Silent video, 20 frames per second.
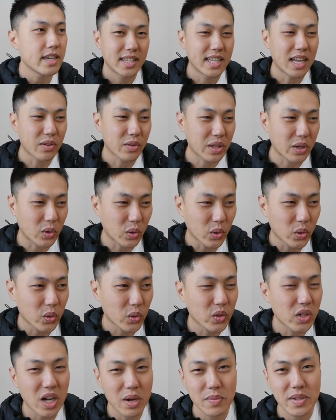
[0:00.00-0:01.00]
なのでこの
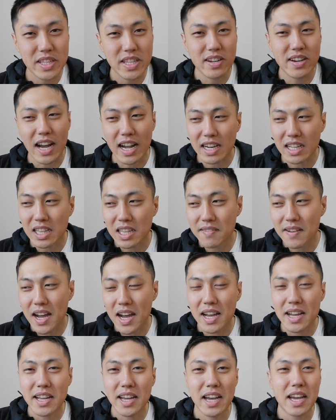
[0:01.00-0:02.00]
動画を見ているあなた
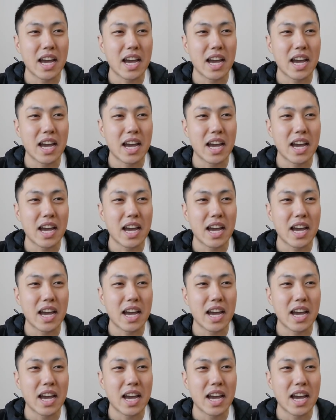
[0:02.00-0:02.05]
は